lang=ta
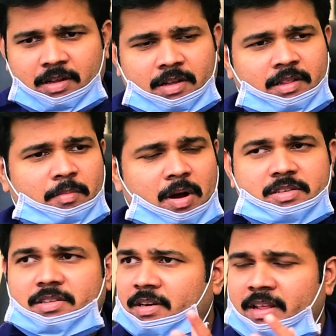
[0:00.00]
அந்த
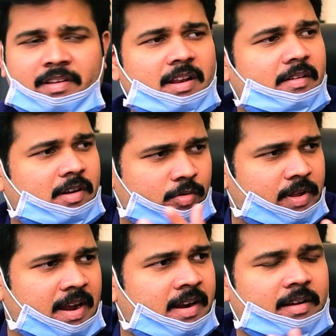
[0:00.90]
பாக்ஸ் இந்த டிவியில்
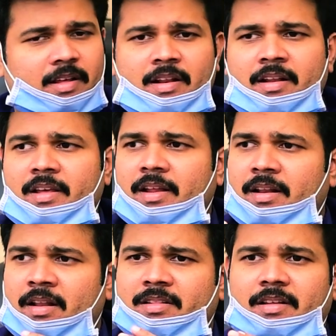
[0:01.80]
வரக்கூடிய ஆடு என்ன
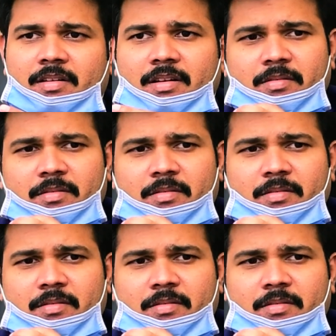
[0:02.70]
எல்லாம் அந்த